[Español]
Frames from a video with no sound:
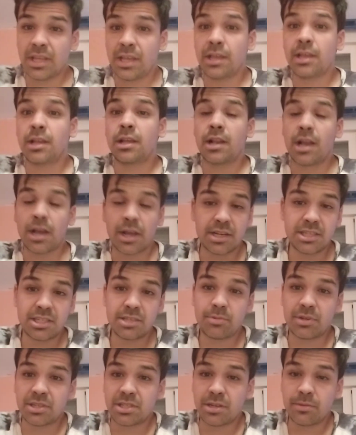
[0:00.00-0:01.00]
y la
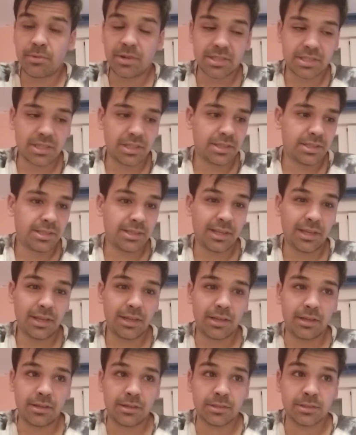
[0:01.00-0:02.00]
crisis va a ser
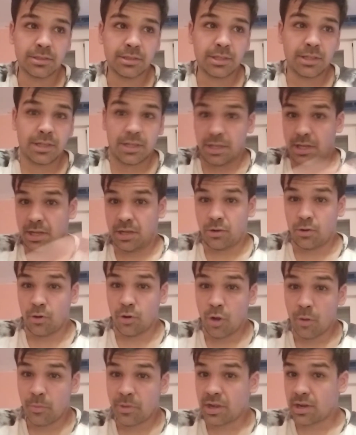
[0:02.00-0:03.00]
bastante
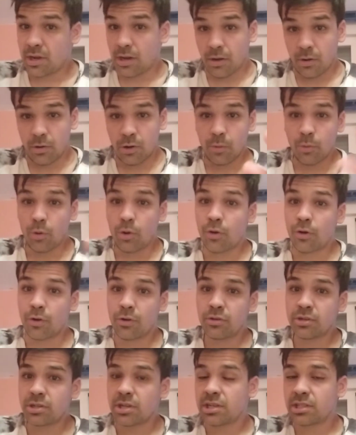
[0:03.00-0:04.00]
económica, o a lo mejor
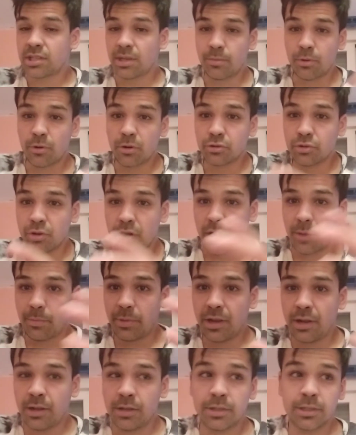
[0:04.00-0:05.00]
no, ¿sabes? Tampoco soy
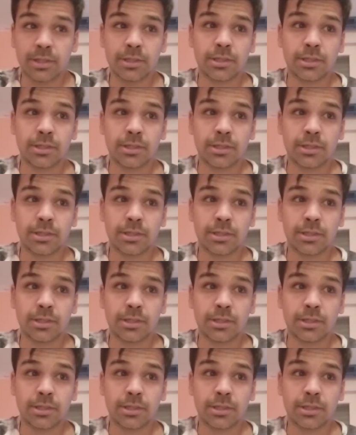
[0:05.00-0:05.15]
rapel.